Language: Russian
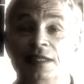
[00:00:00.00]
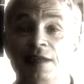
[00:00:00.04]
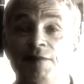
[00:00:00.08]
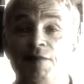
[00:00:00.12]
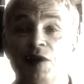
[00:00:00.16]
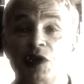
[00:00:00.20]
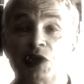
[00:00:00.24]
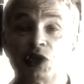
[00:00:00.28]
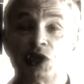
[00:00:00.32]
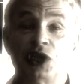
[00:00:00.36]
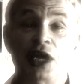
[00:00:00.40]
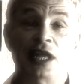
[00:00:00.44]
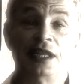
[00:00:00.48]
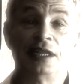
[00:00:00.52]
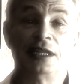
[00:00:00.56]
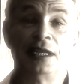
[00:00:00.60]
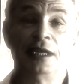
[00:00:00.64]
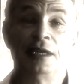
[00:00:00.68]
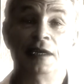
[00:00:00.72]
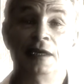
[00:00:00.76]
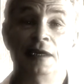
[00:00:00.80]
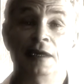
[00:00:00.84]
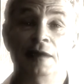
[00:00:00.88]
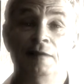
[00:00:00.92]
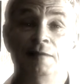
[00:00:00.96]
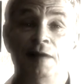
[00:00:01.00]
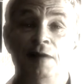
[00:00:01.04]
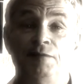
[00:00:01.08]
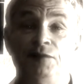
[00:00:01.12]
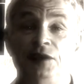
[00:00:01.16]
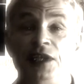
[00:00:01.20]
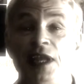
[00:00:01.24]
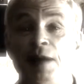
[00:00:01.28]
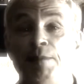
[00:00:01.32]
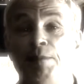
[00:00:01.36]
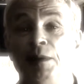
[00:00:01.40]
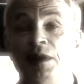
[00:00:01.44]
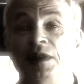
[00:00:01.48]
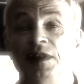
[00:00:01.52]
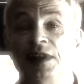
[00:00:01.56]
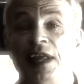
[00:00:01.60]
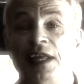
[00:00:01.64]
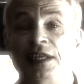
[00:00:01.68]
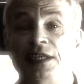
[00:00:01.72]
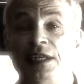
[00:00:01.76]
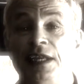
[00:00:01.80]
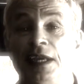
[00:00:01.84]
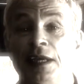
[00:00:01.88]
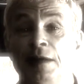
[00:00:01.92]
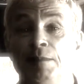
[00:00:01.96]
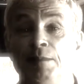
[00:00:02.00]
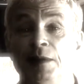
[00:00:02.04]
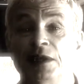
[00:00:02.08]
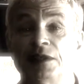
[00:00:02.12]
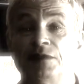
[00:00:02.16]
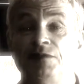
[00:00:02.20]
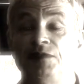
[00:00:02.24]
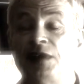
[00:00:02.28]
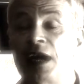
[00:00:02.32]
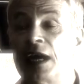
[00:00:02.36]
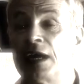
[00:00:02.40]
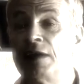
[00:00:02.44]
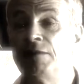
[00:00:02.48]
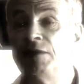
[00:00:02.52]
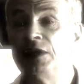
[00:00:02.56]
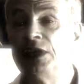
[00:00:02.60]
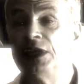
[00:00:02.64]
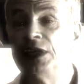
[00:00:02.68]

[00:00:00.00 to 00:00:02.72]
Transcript: совершенны во всей полноте, без всякого